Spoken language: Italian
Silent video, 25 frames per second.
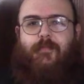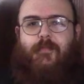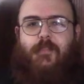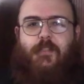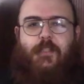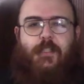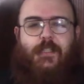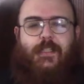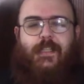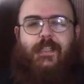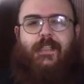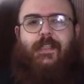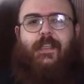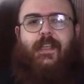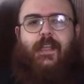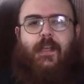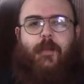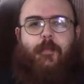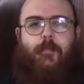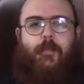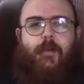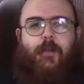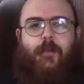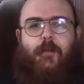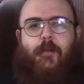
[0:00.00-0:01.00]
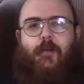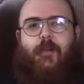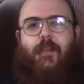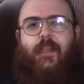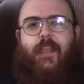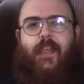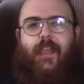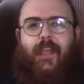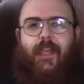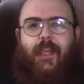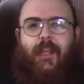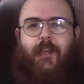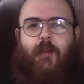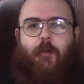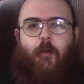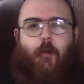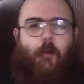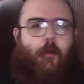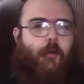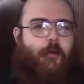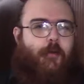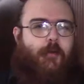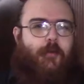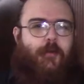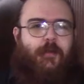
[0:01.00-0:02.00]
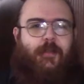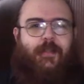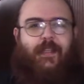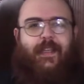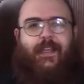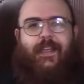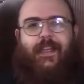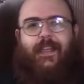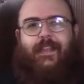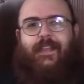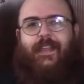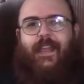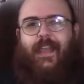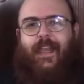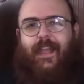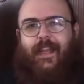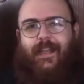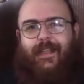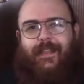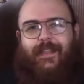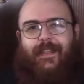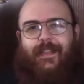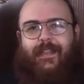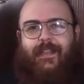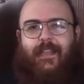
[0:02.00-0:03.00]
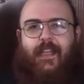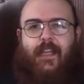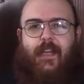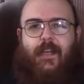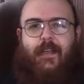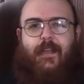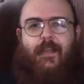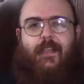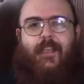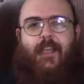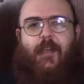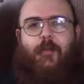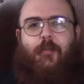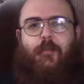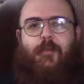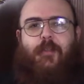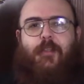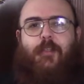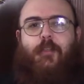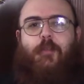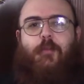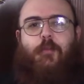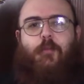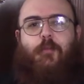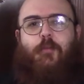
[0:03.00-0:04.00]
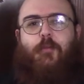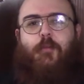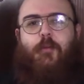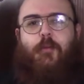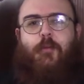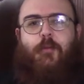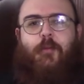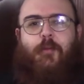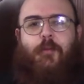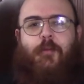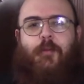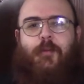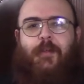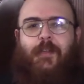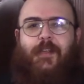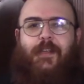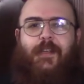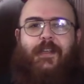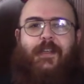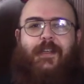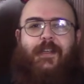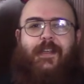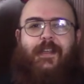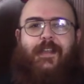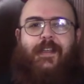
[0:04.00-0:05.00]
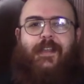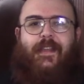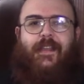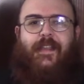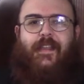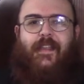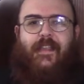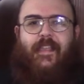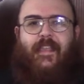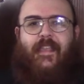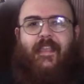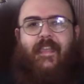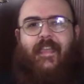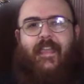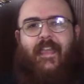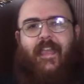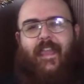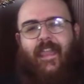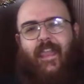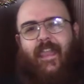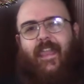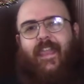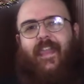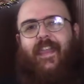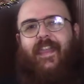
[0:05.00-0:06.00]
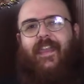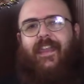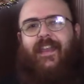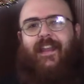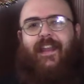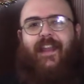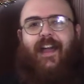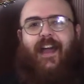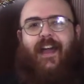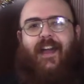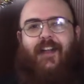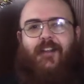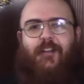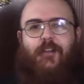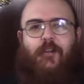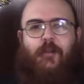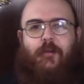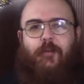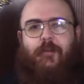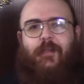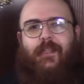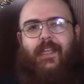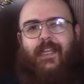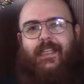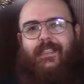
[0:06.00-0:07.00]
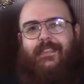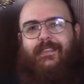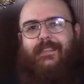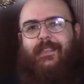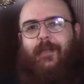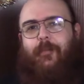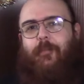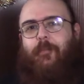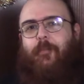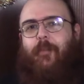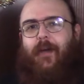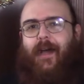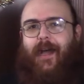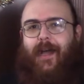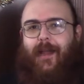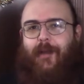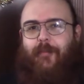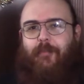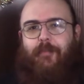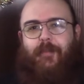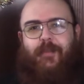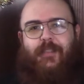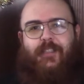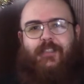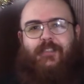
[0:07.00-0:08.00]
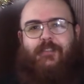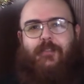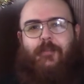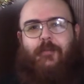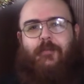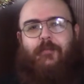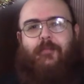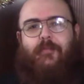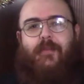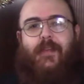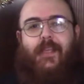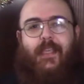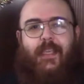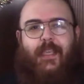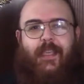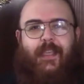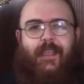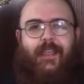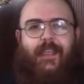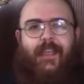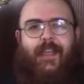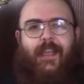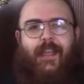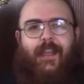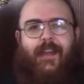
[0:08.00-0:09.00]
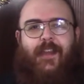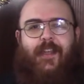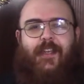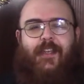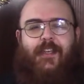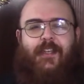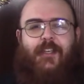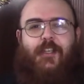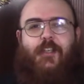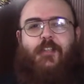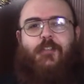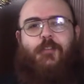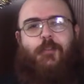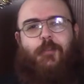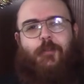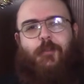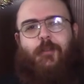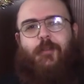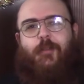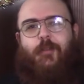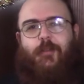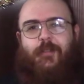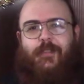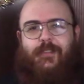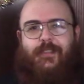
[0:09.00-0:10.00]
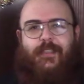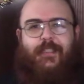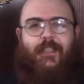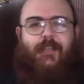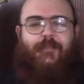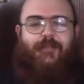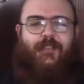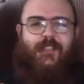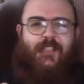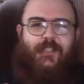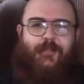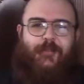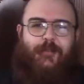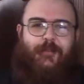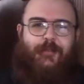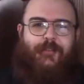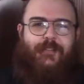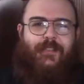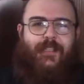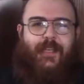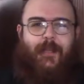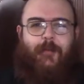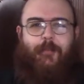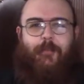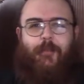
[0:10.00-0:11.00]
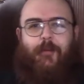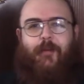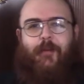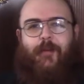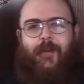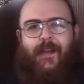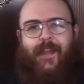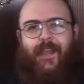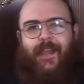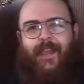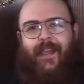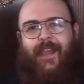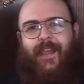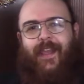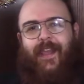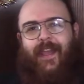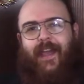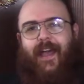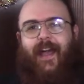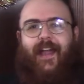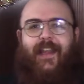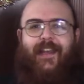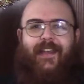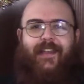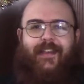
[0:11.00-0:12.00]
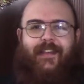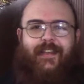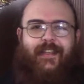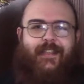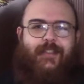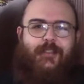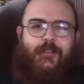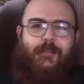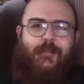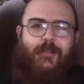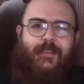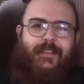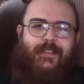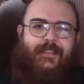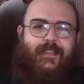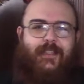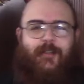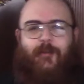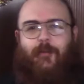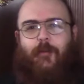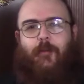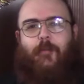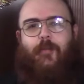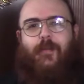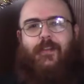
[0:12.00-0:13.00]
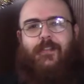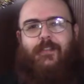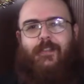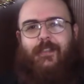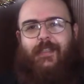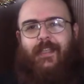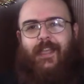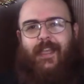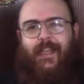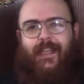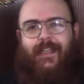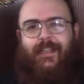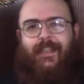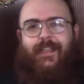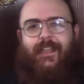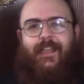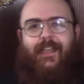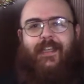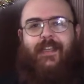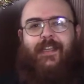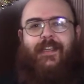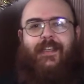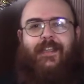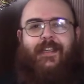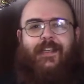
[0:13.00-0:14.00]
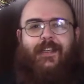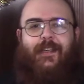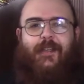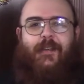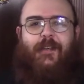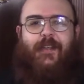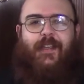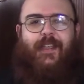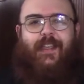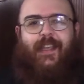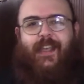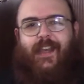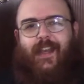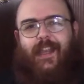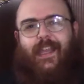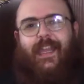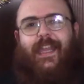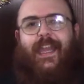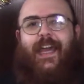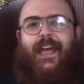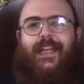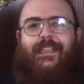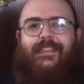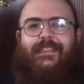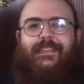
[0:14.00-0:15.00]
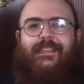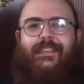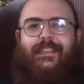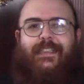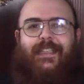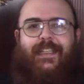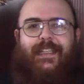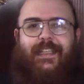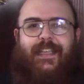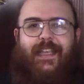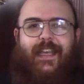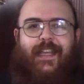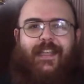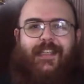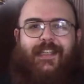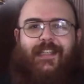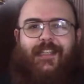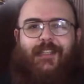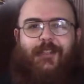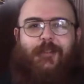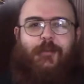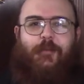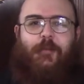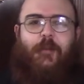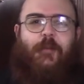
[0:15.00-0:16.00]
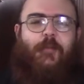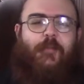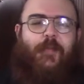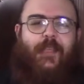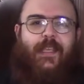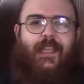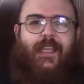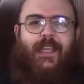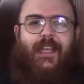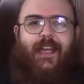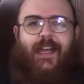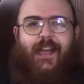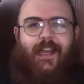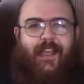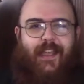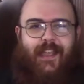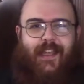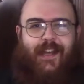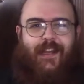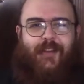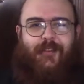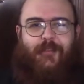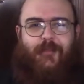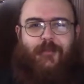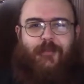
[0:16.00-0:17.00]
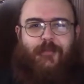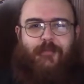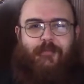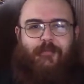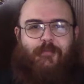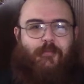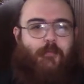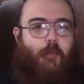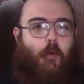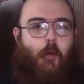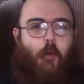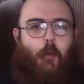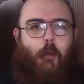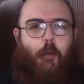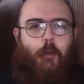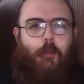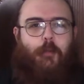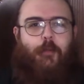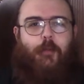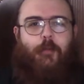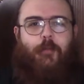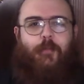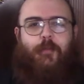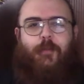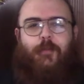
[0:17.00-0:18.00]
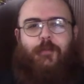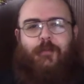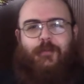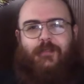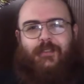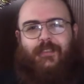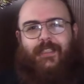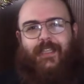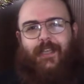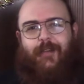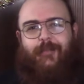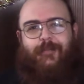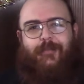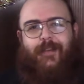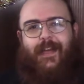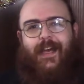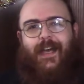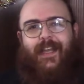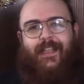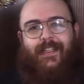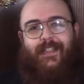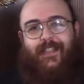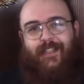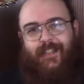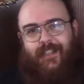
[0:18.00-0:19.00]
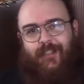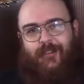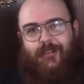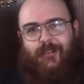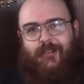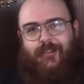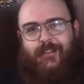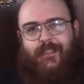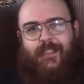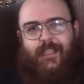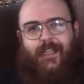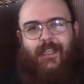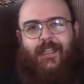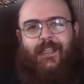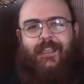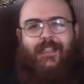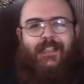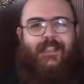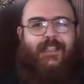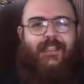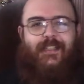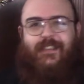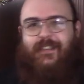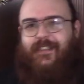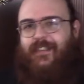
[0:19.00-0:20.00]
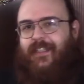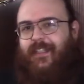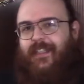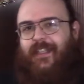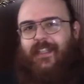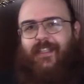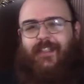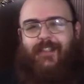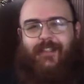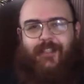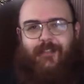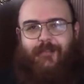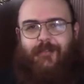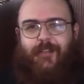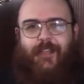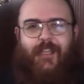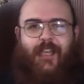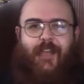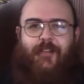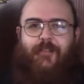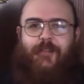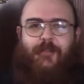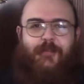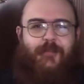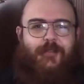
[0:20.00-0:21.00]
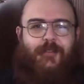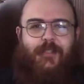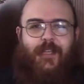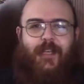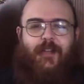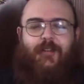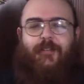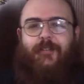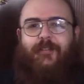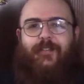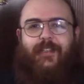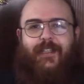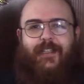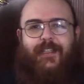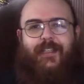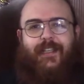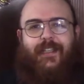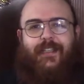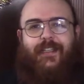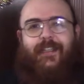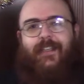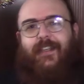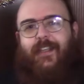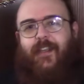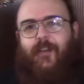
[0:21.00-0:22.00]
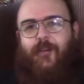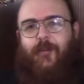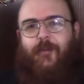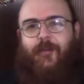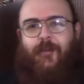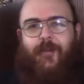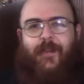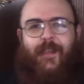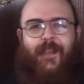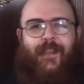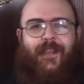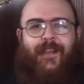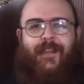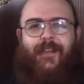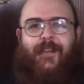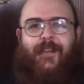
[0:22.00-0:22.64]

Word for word: C'è da dire però che l'horror decadente del richiamo di Cthulhu e la crudezza pulp di Strombringer sono cose che facevano scalpore all'inizio del secolo precedente. I ragazzi degli anni 2000 erano molto più scafati di così, si identificavano già con degli antieroi.